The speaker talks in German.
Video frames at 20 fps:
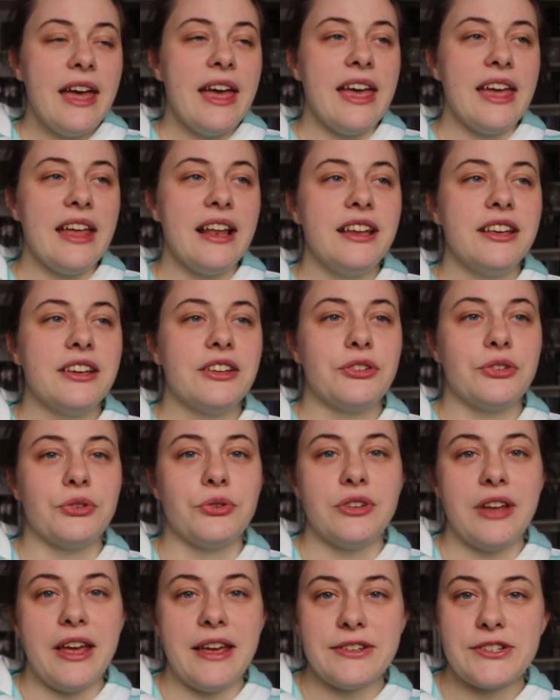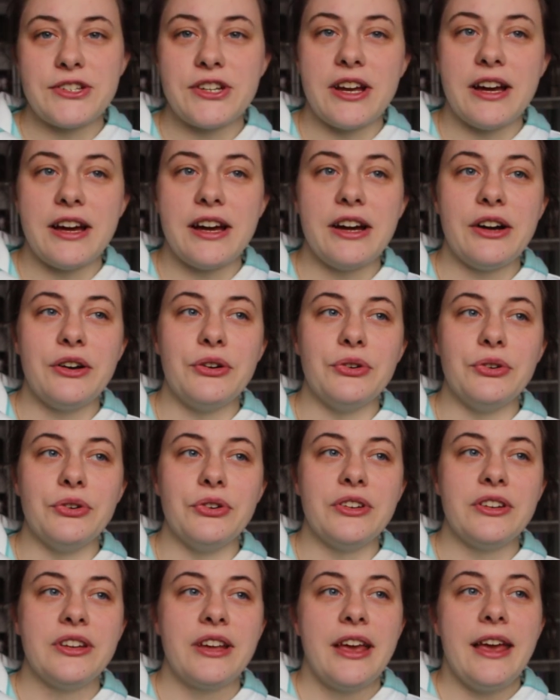Elliot und Escher
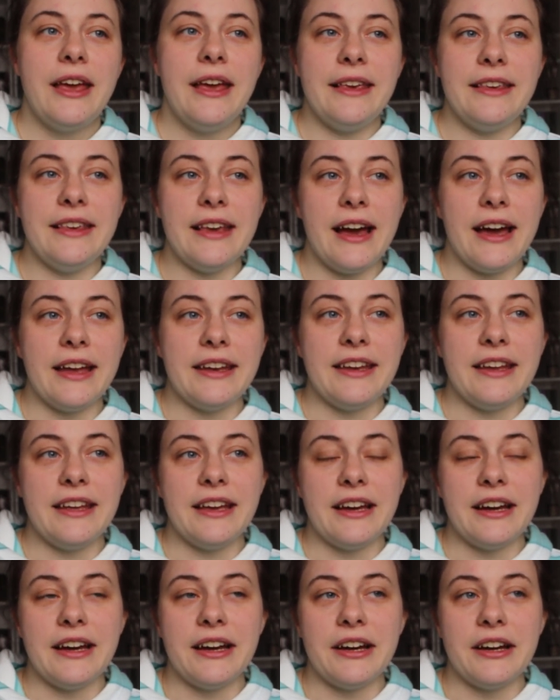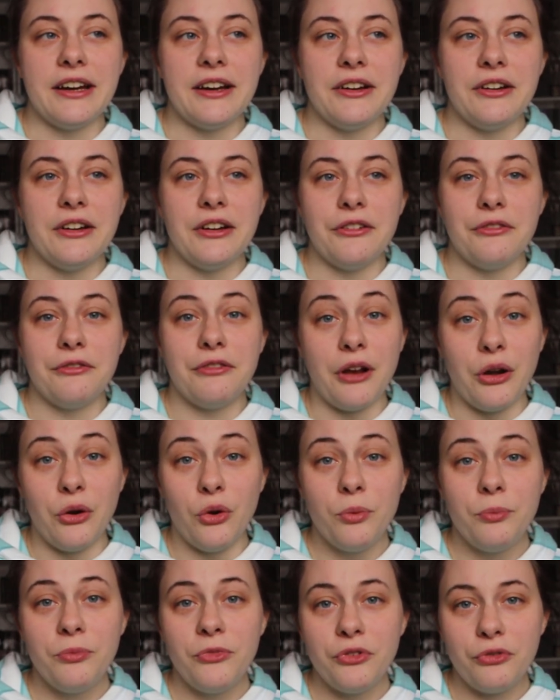und ja, der äh,
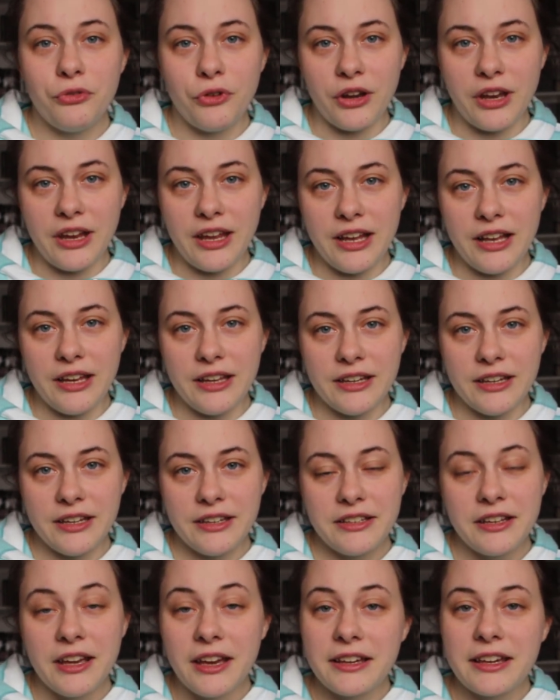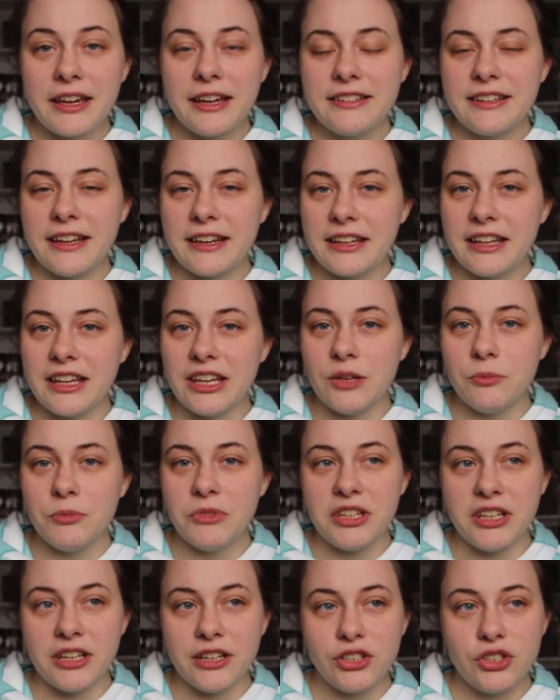Verlobte von Elliot kriegt ein Kind
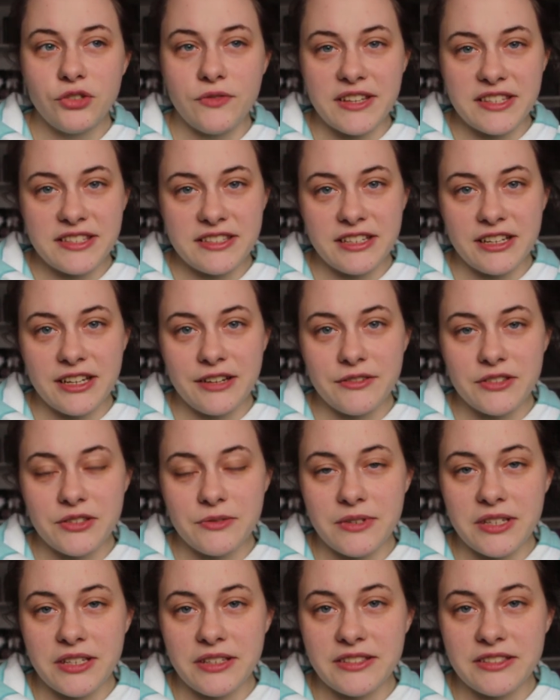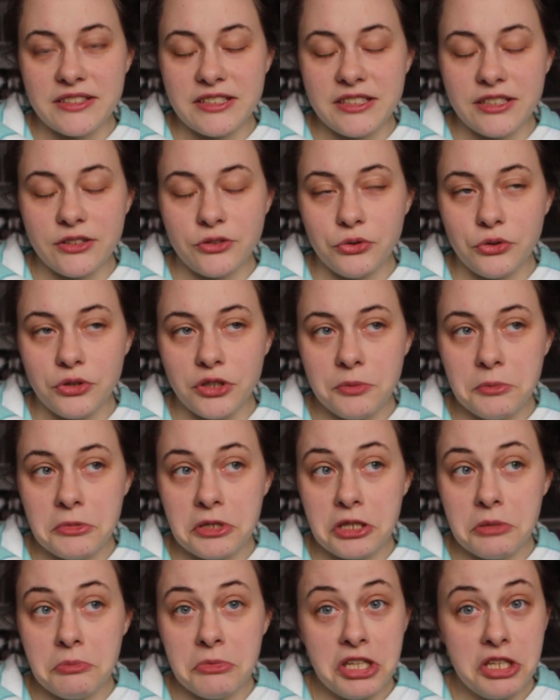mit ihrer Schwester, weswegen sie natürlich
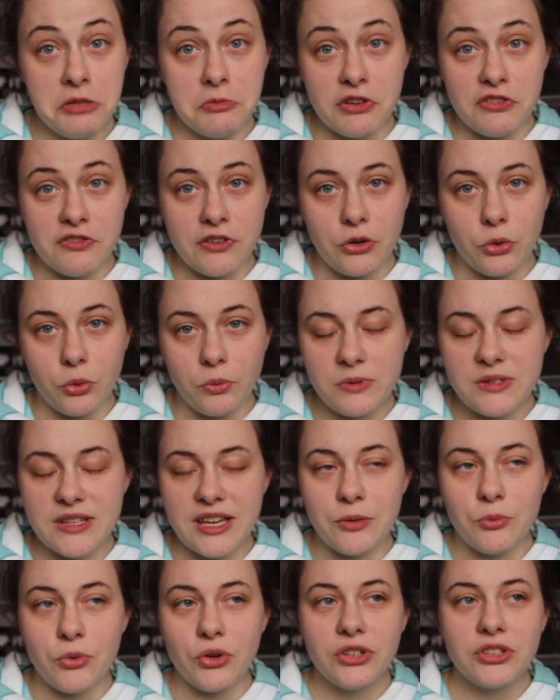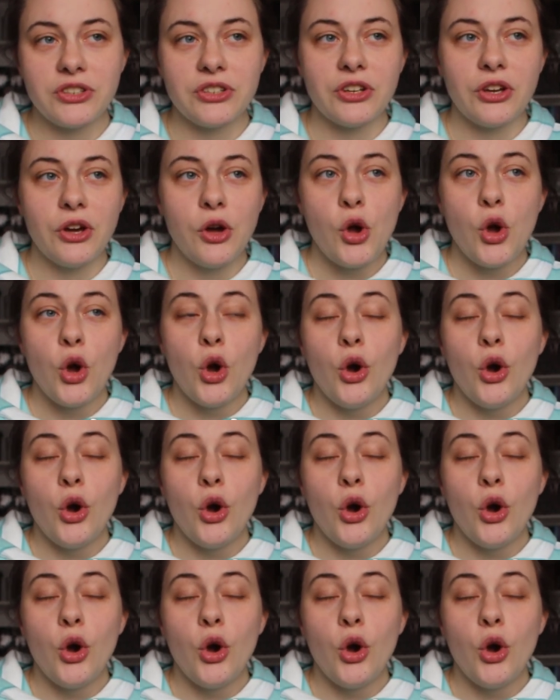mit dem nicht mehr verlobt sein möchte.